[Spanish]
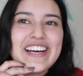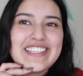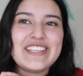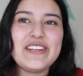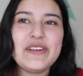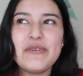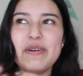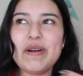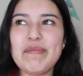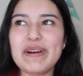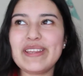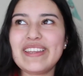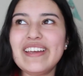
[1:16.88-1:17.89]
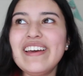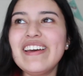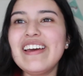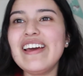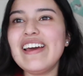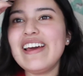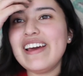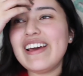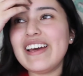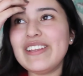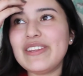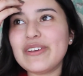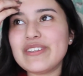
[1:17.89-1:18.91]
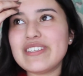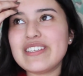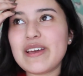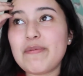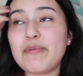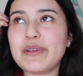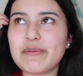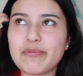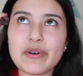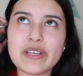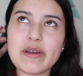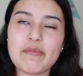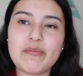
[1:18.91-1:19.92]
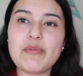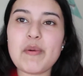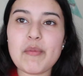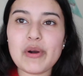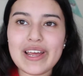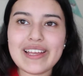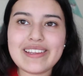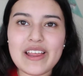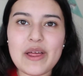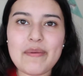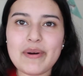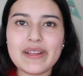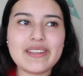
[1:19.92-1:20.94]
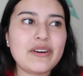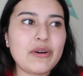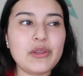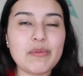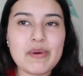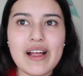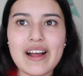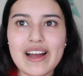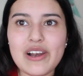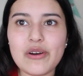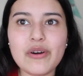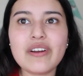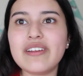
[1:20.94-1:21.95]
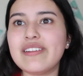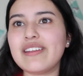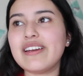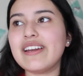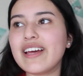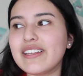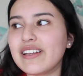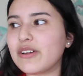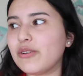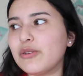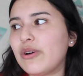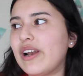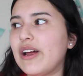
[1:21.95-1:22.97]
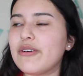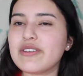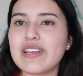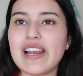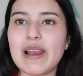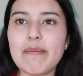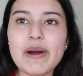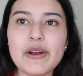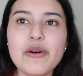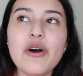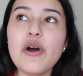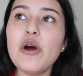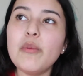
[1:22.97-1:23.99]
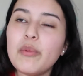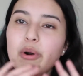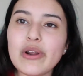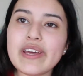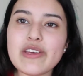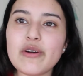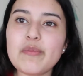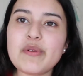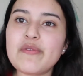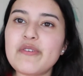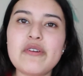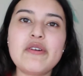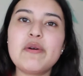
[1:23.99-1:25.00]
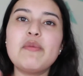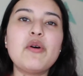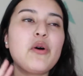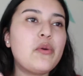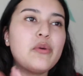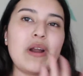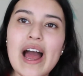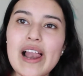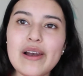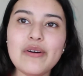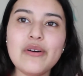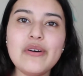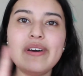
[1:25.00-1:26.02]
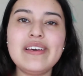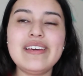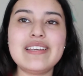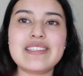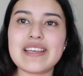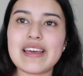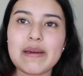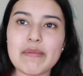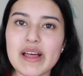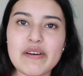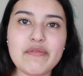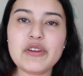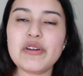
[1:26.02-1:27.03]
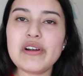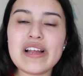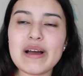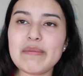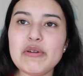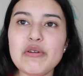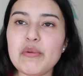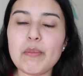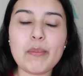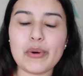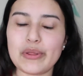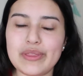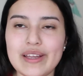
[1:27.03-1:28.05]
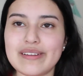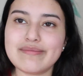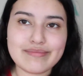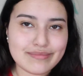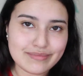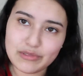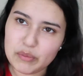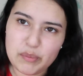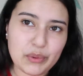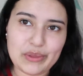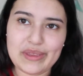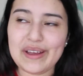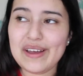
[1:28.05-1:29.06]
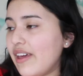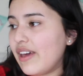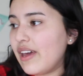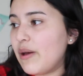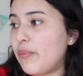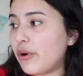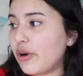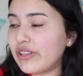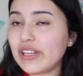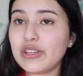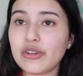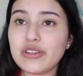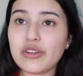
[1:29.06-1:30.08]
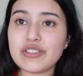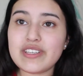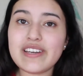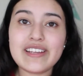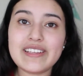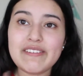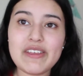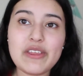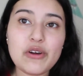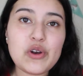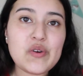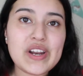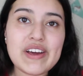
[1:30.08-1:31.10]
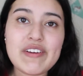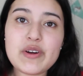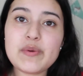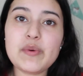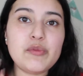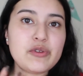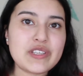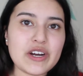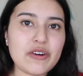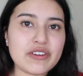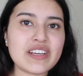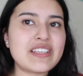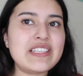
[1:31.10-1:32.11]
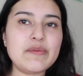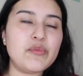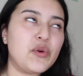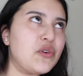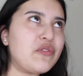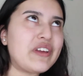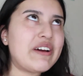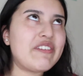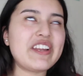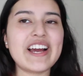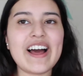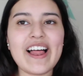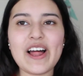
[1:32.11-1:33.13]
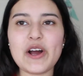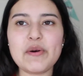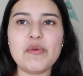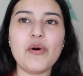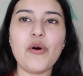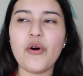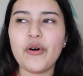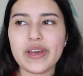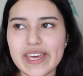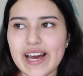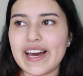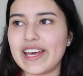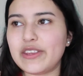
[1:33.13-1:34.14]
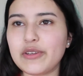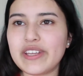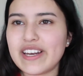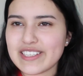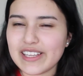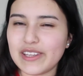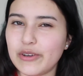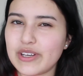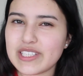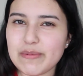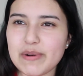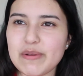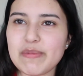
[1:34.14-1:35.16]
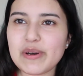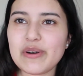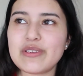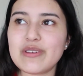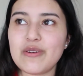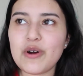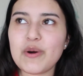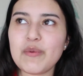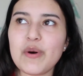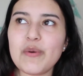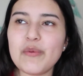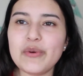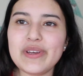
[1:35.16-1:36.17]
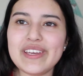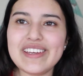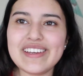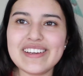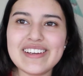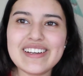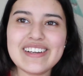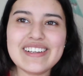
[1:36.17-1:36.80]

casi ninguna parte. Entonces, porque, pues me molesta después andar cuando me da calor y tener que andar con todas las cosas en la mano. Por lo que yo prefiero ir como con algo y si es que me da frío en el camino no importa, no importa. Eh, por lo tanto, entonces en este video no van a ver como muchas cosas así muy bien abrigadas, como, oh ya, esto tiene sentido que sea para invierno, si no es como muy...